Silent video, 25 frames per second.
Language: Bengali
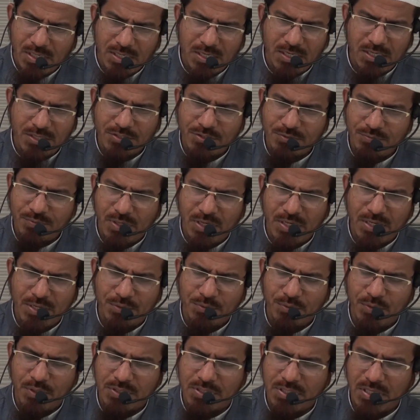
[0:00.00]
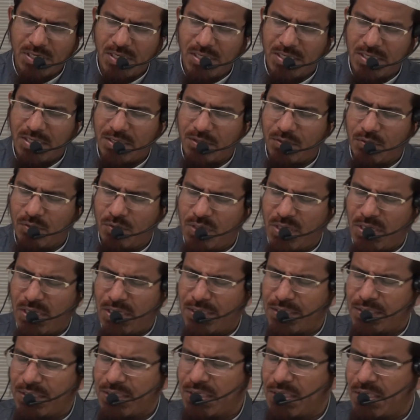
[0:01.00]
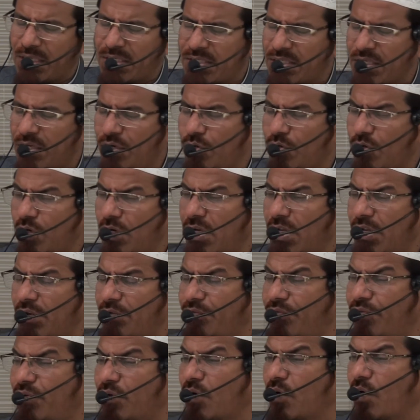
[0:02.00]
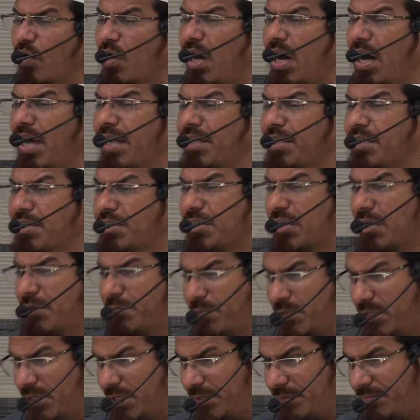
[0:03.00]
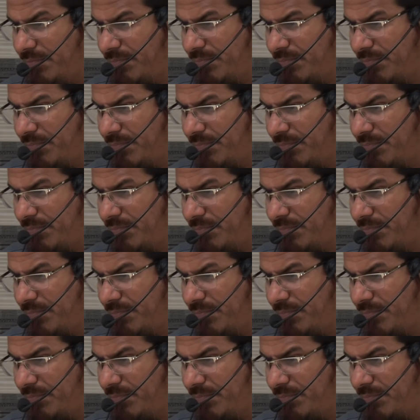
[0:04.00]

আল্লাহ সুবাহানহতালা এ কোরআনকে নাজিল করলেন ফোরকান হিসাবে